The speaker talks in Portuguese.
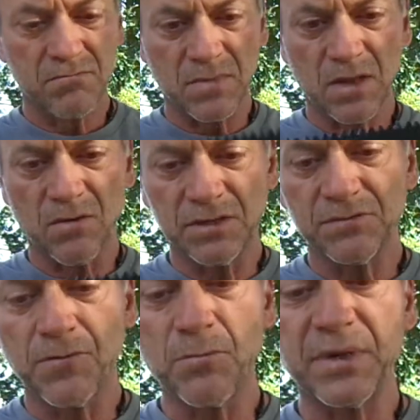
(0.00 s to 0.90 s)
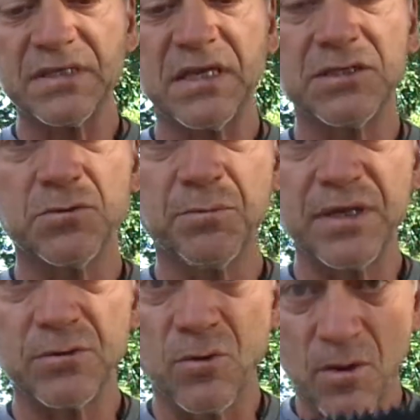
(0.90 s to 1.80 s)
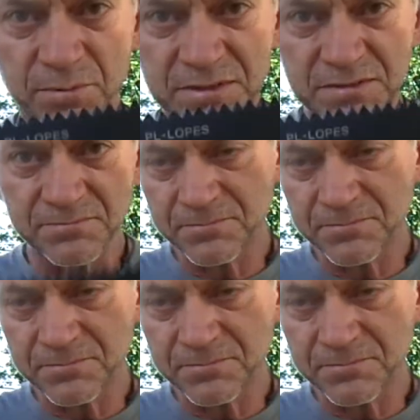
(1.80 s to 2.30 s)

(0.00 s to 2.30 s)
Então esse foi um presente do Pedro Lopes.